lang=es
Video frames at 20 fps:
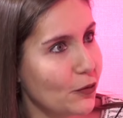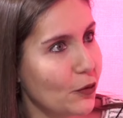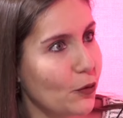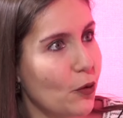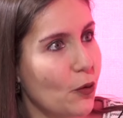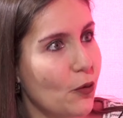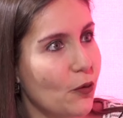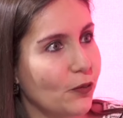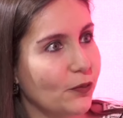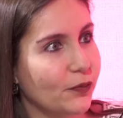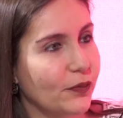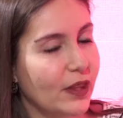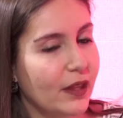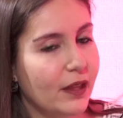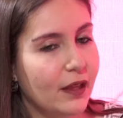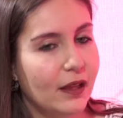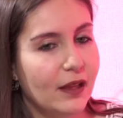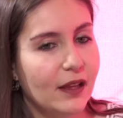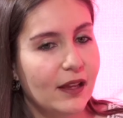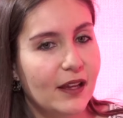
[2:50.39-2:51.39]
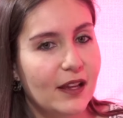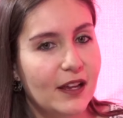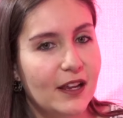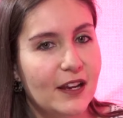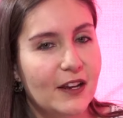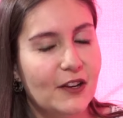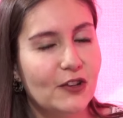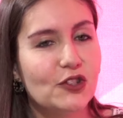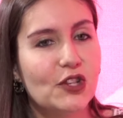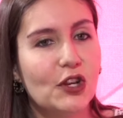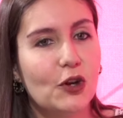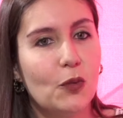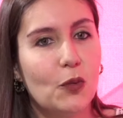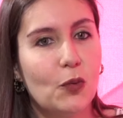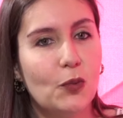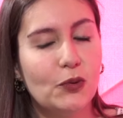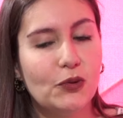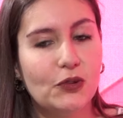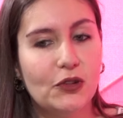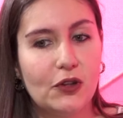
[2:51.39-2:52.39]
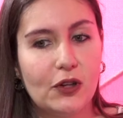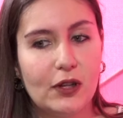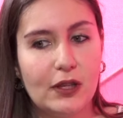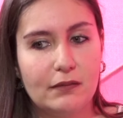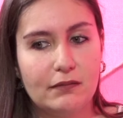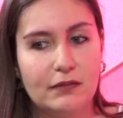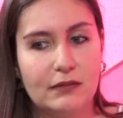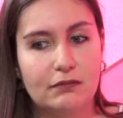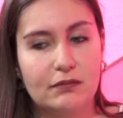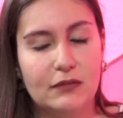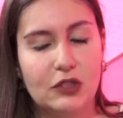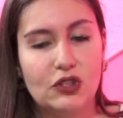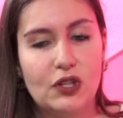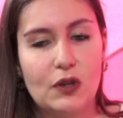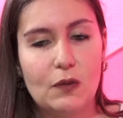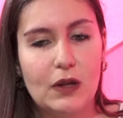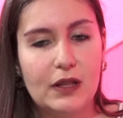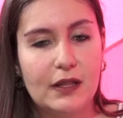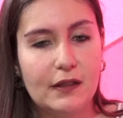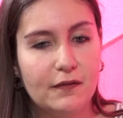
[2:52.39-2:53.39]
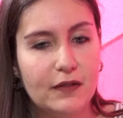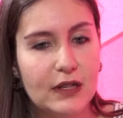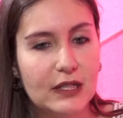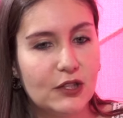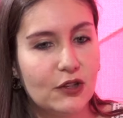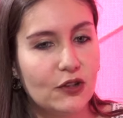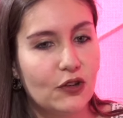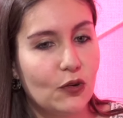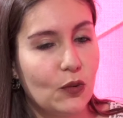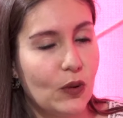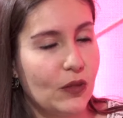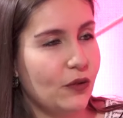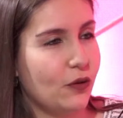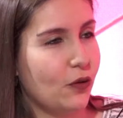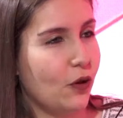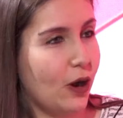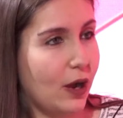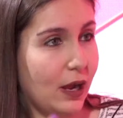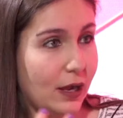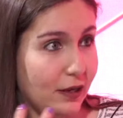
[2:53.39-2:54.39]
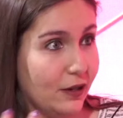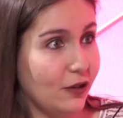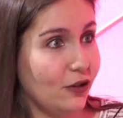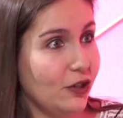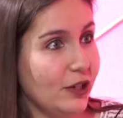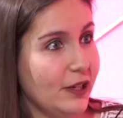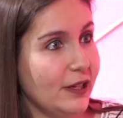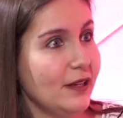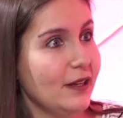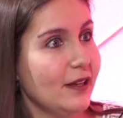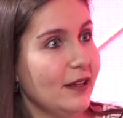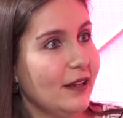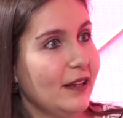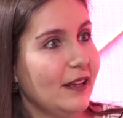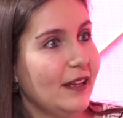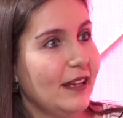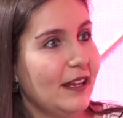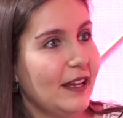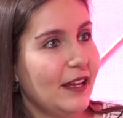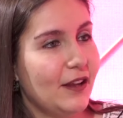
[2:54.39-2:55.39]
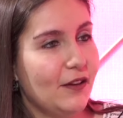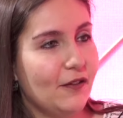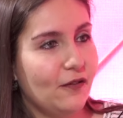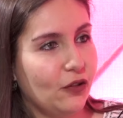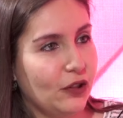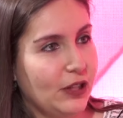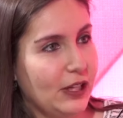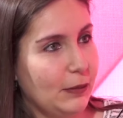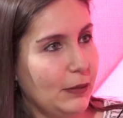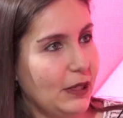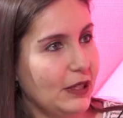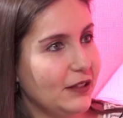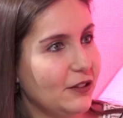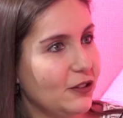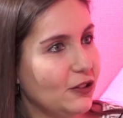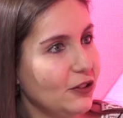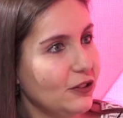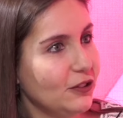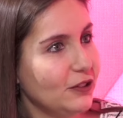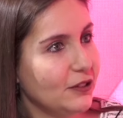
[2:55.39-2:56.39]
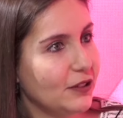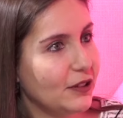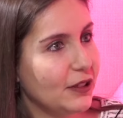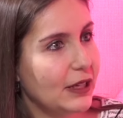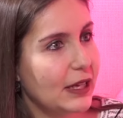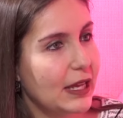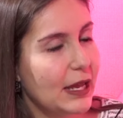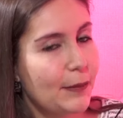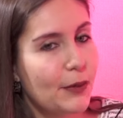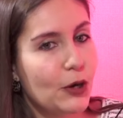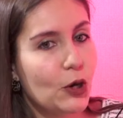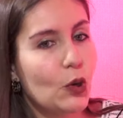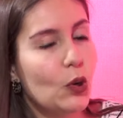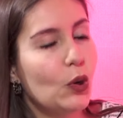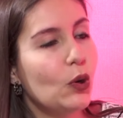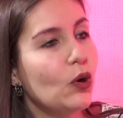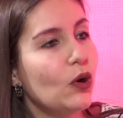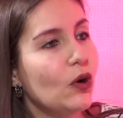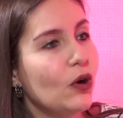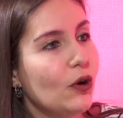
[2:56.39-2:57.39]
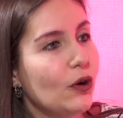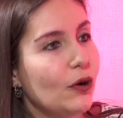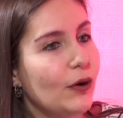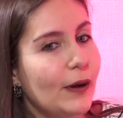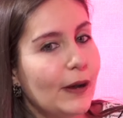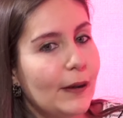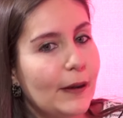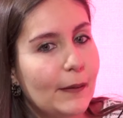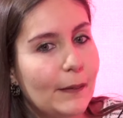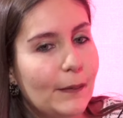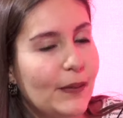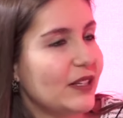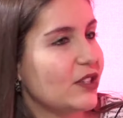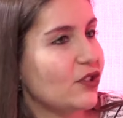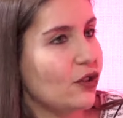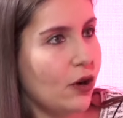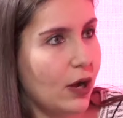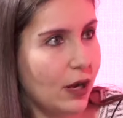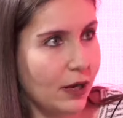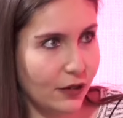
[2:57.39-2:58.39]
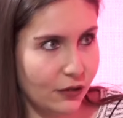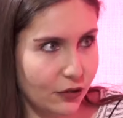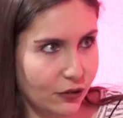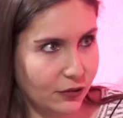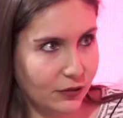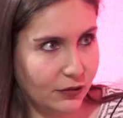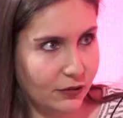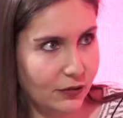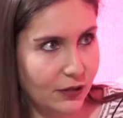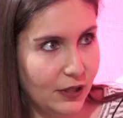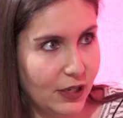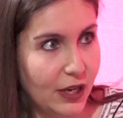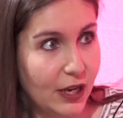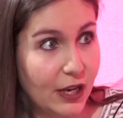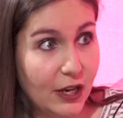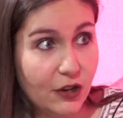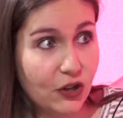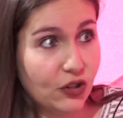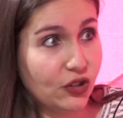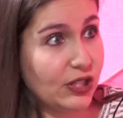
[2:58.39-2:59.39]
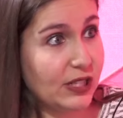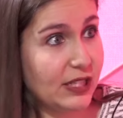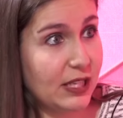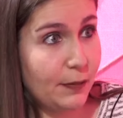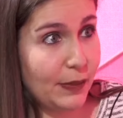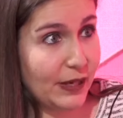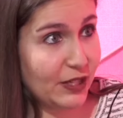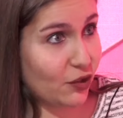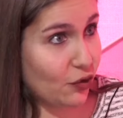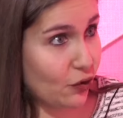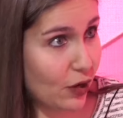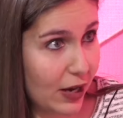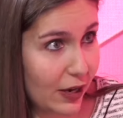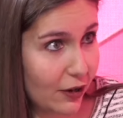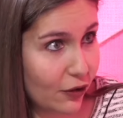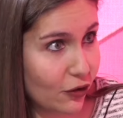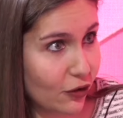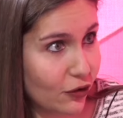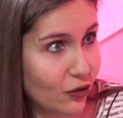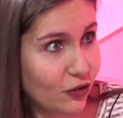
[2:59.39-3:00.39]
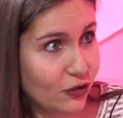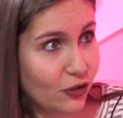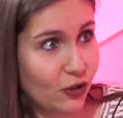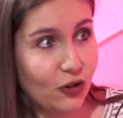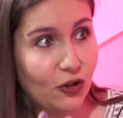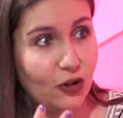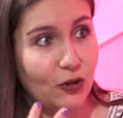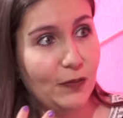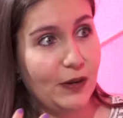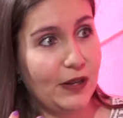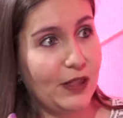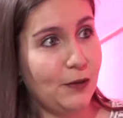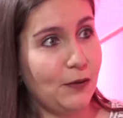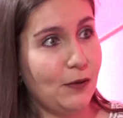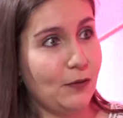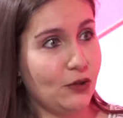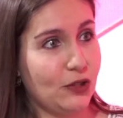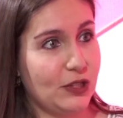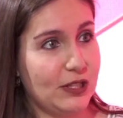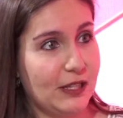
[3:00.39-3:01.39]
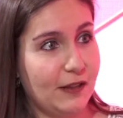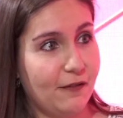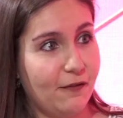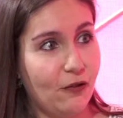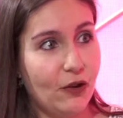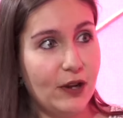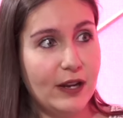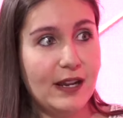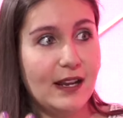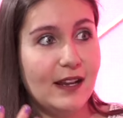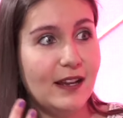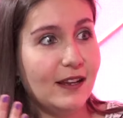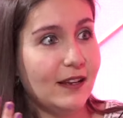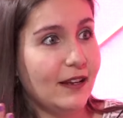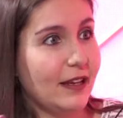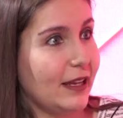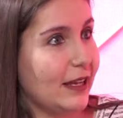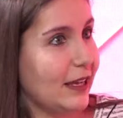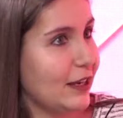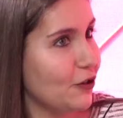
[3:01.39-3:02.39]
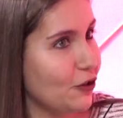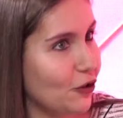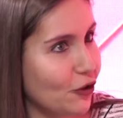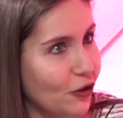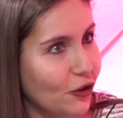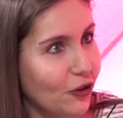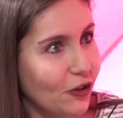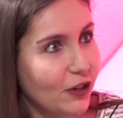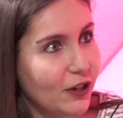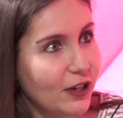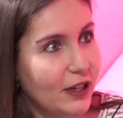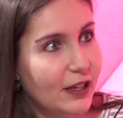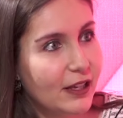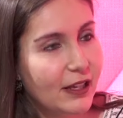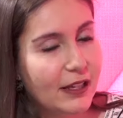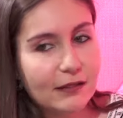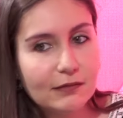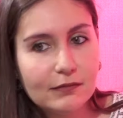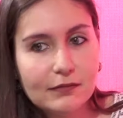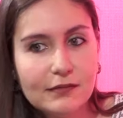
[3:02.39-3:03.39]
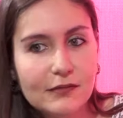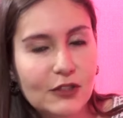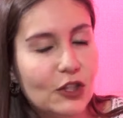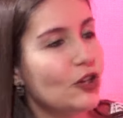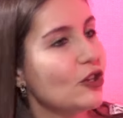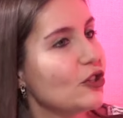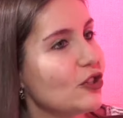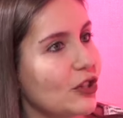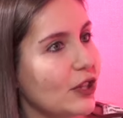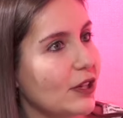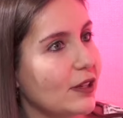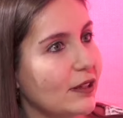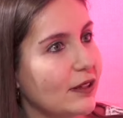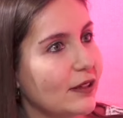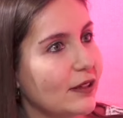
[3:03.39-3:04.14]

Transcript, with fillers: Hubo un, no sé, como un punto que, no sé, igual de inflexión, cuando Anjoli fue tremendo, pero luego pasó algo. No sé si pasó algo, solo lo percibimos desde fuera, eh, no, no lo sé.